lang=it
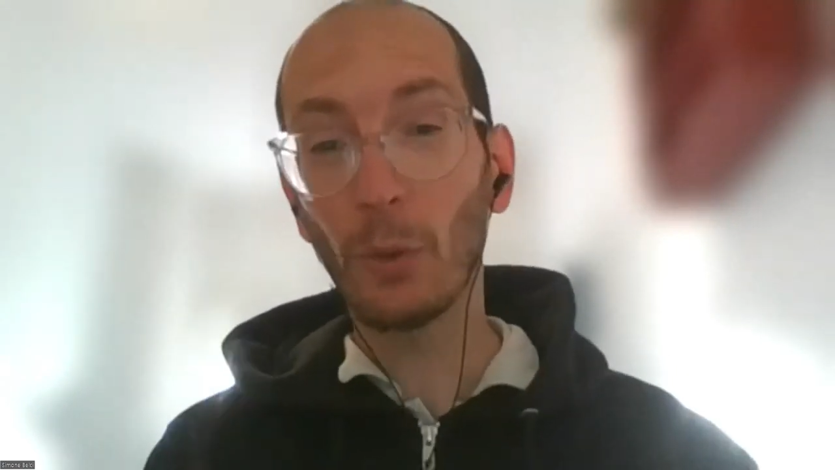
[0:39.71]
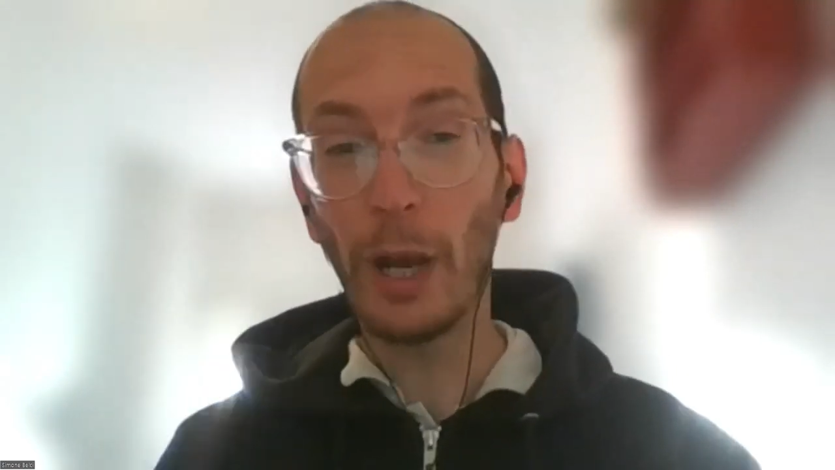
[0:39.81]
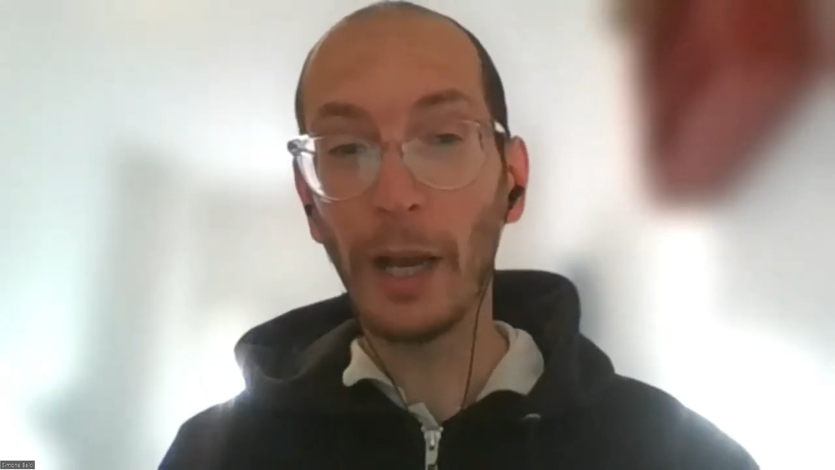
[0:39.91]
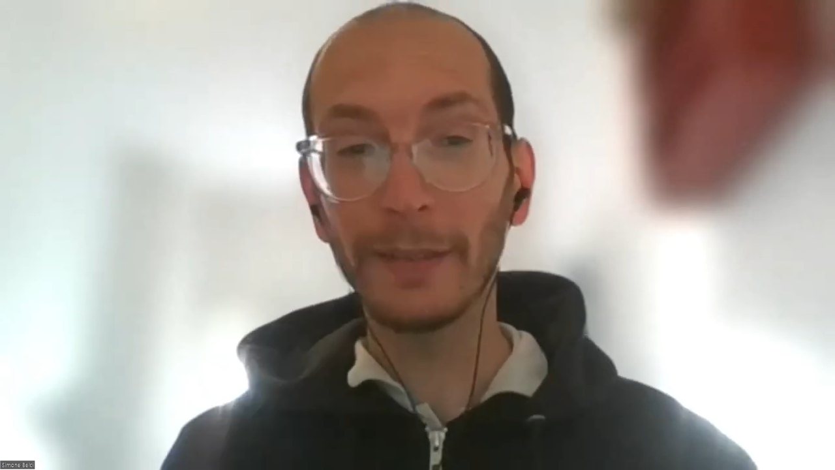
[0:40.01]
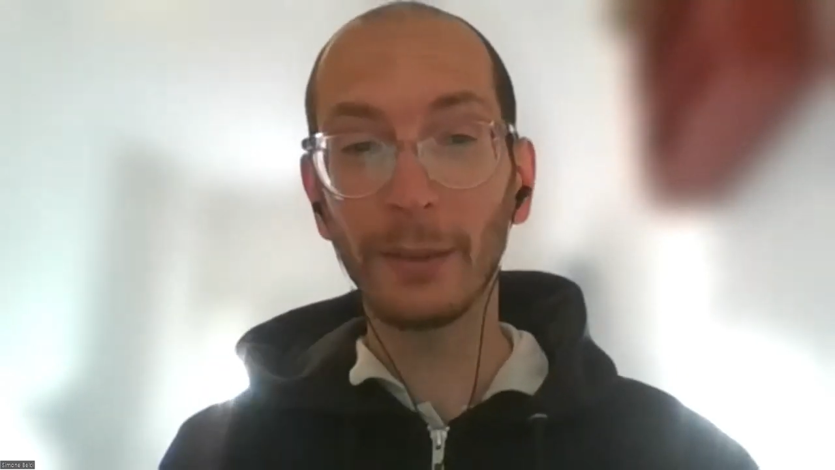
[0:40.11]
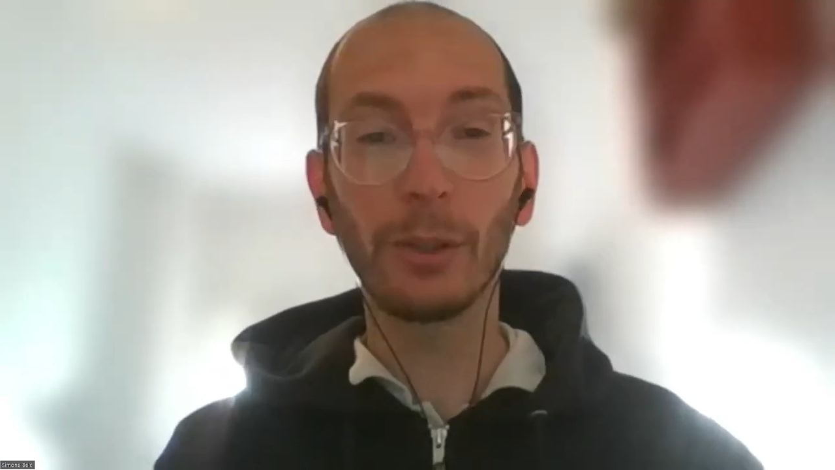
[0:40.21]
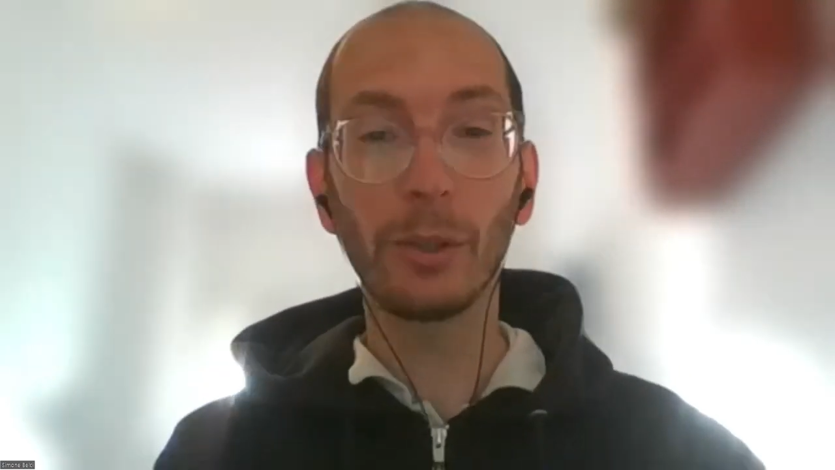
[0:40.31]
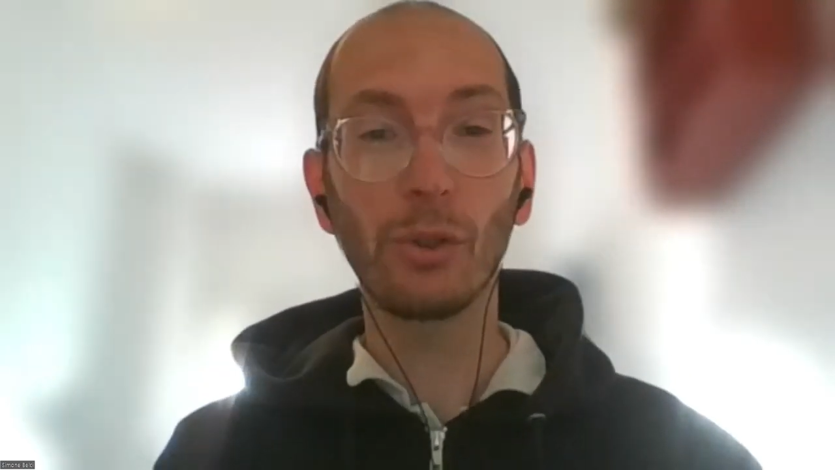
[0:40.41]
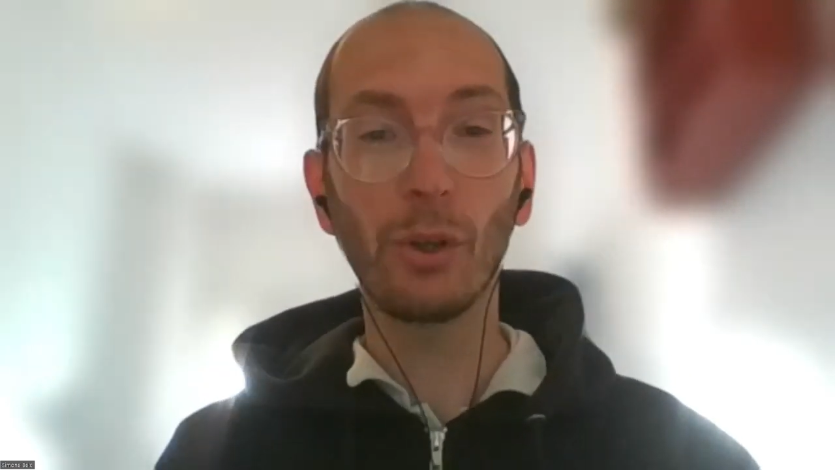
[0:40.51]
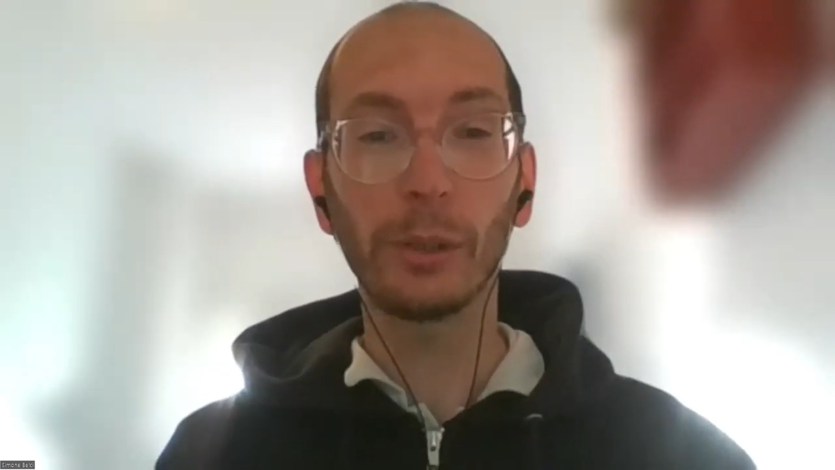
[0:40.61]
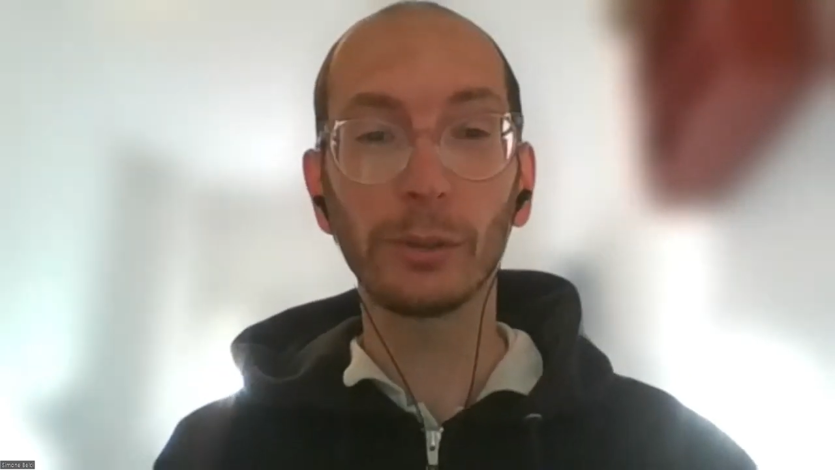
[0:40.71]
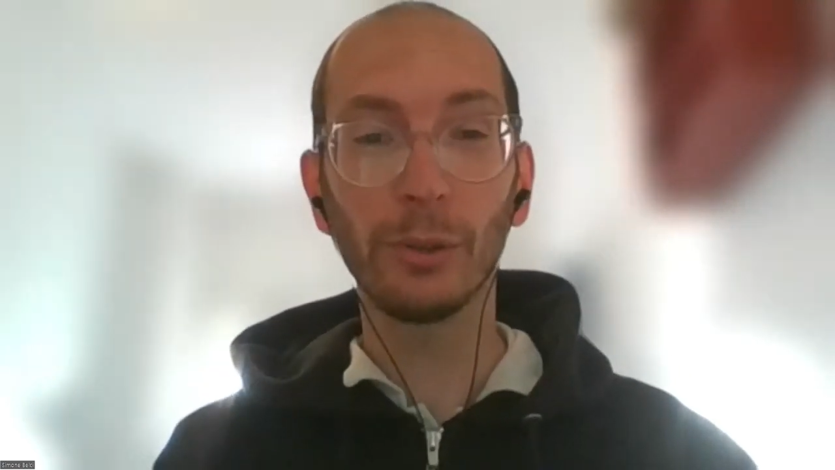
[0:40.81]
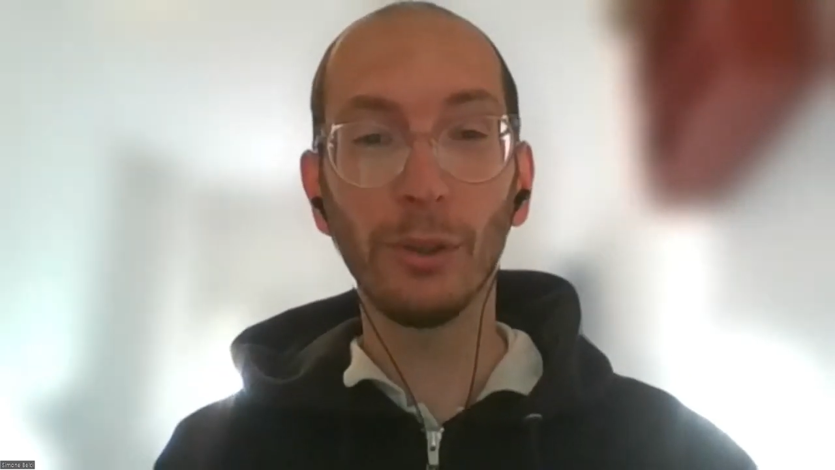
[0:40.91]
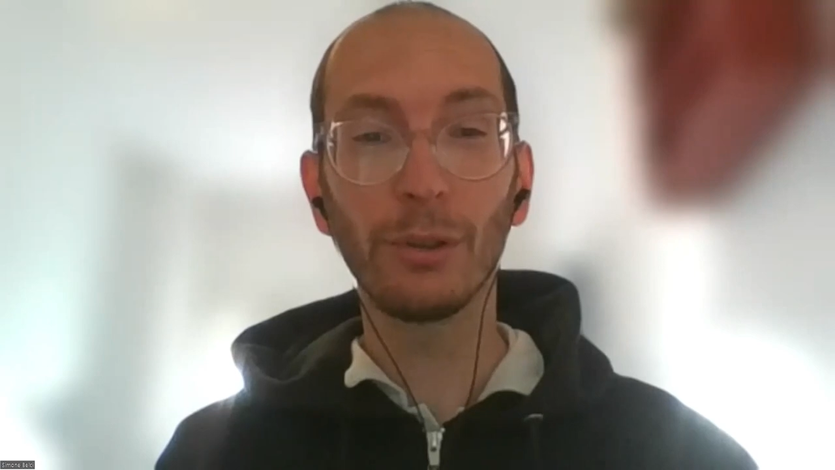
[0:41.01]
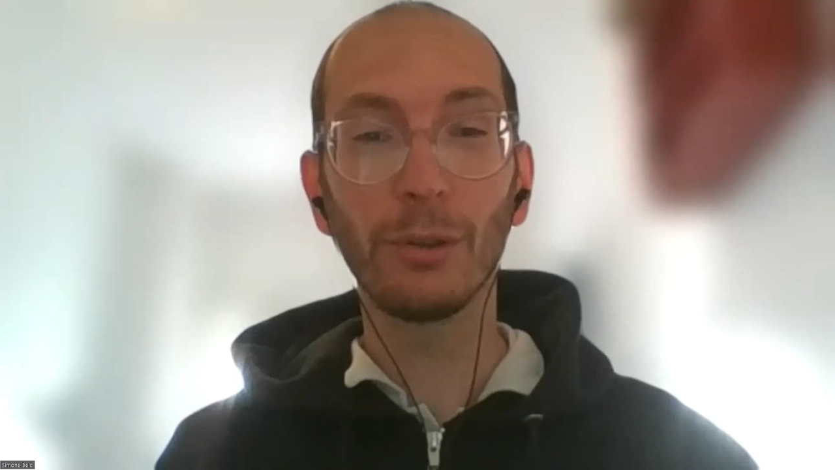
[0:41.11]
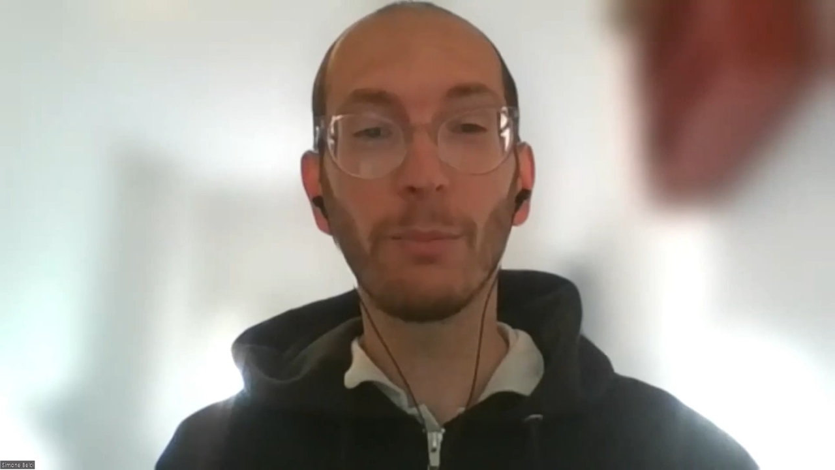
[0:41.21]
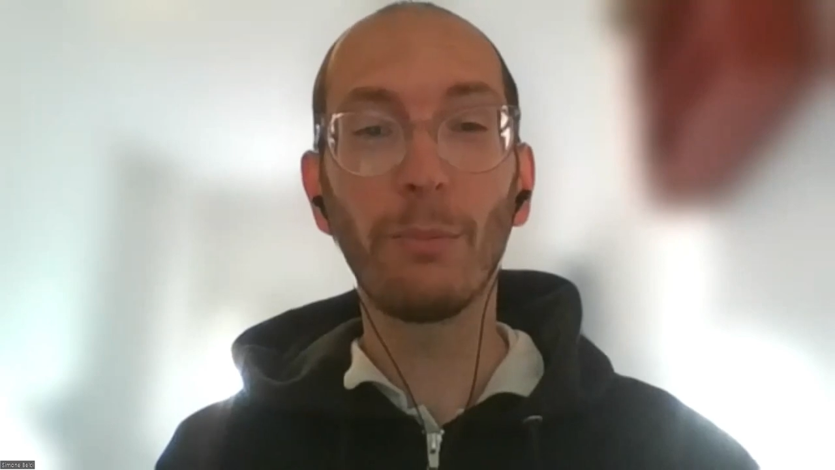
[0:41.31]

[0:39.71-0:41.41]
quasi ogni giorno,